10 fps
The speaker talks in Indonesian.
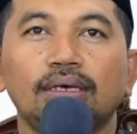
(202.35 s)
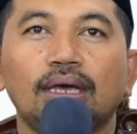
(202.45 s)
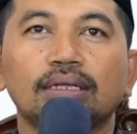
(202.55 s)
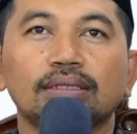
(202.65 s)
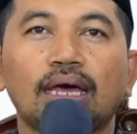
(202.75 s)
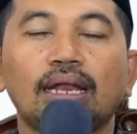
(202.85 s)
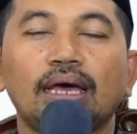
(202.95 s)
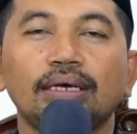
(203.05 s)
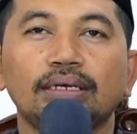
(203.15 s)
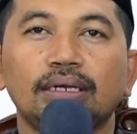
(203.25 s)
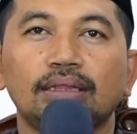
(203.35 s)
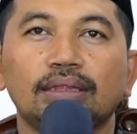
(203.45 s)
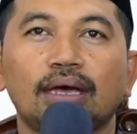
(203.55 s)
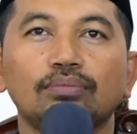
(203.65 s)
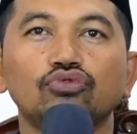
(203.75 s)
yang tak lain
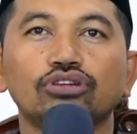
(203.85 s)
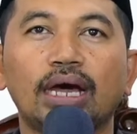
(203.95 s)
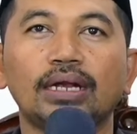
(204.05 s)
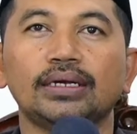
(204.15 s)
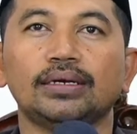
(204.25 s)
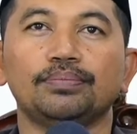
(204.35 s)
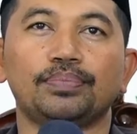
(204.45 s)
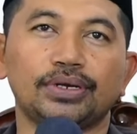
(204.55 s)
dan tak bukan